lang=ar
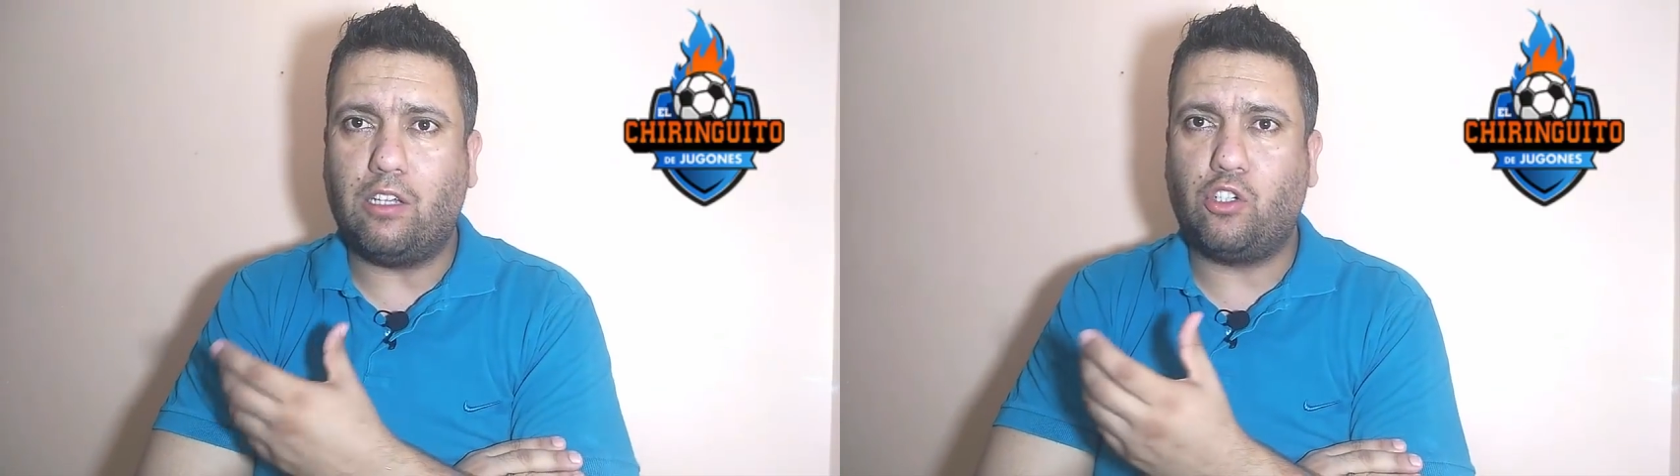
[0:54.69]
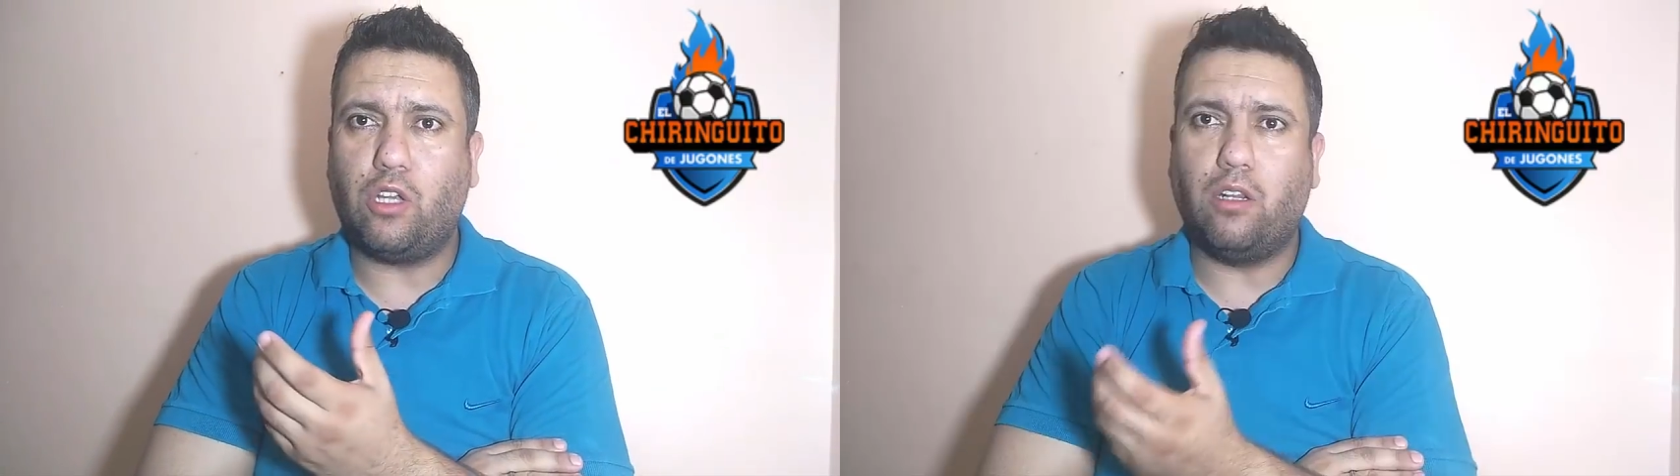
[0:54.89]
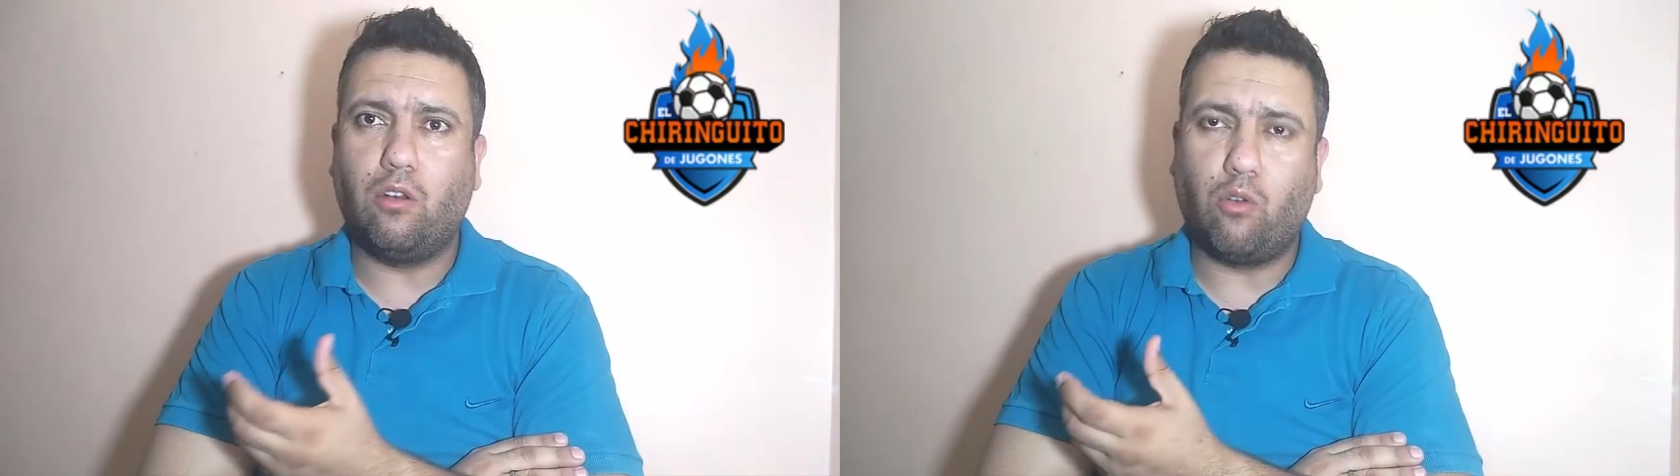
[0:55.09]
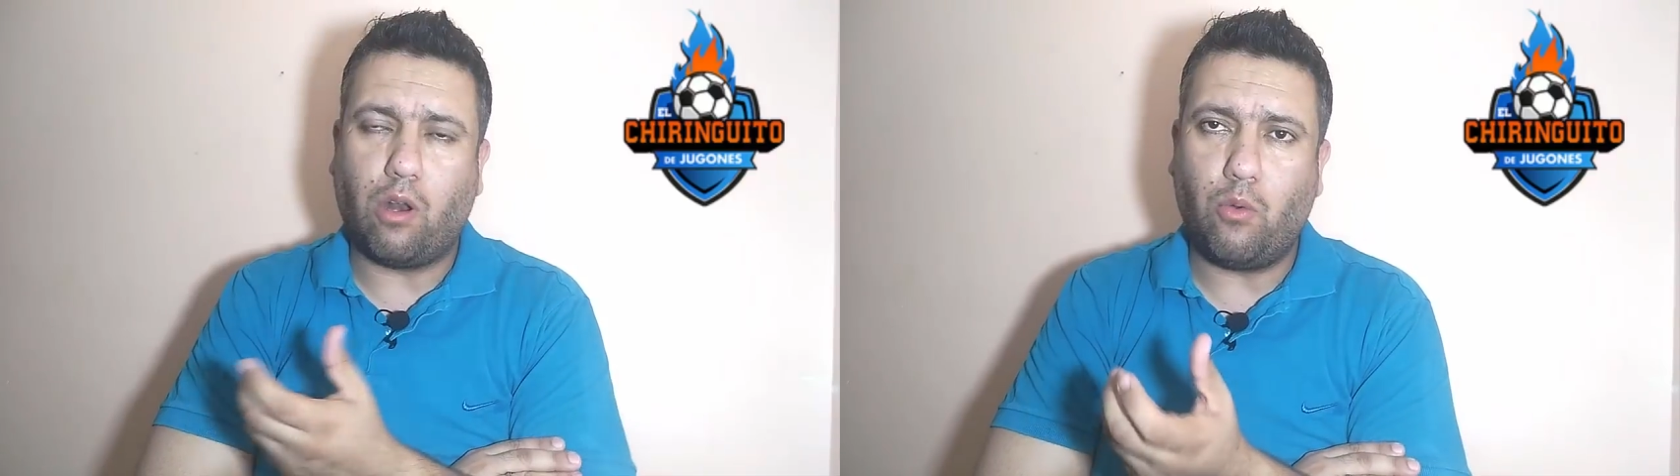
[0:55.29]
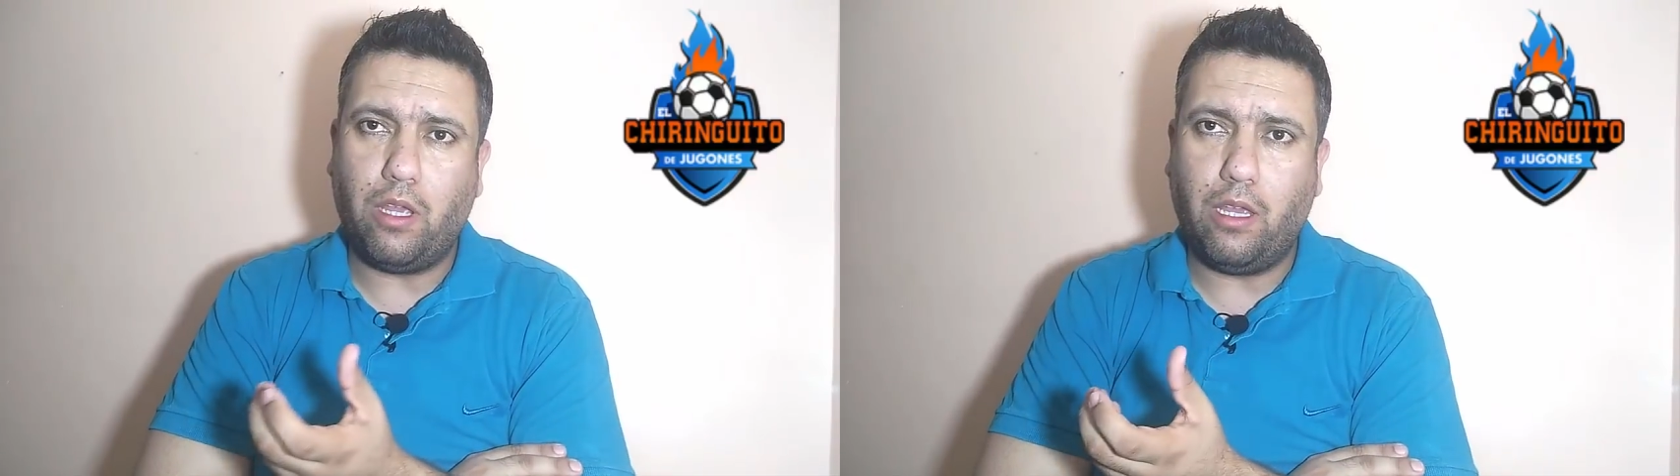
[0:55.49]
الشان
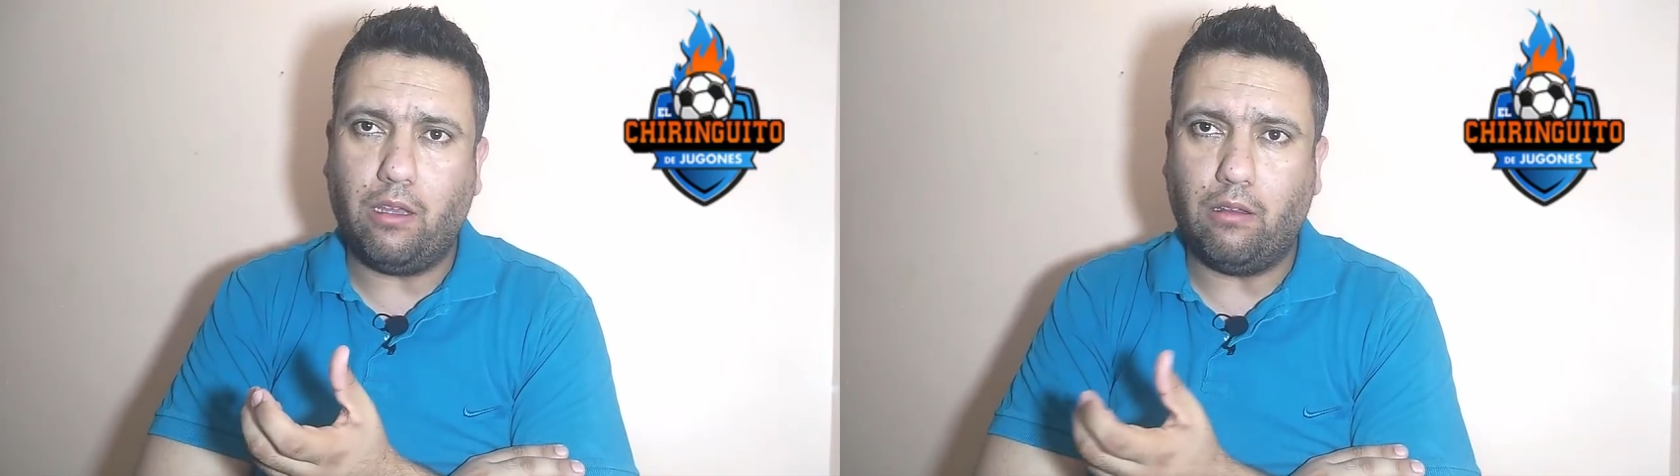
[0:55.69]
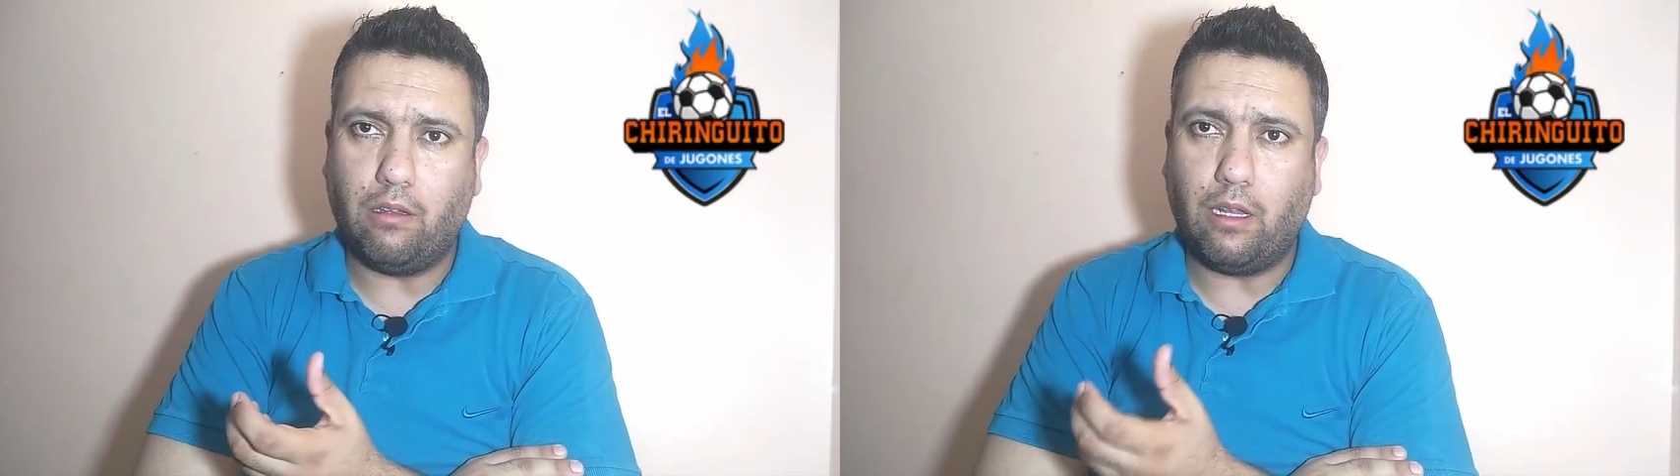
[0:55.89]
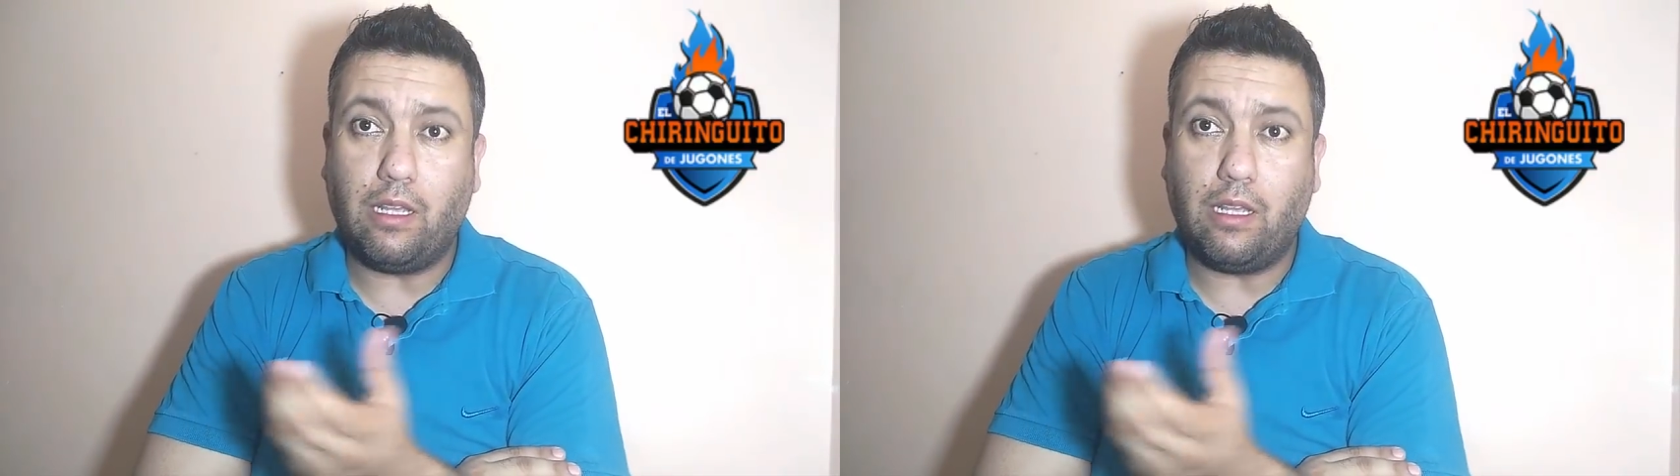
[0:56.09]
الكروي آه،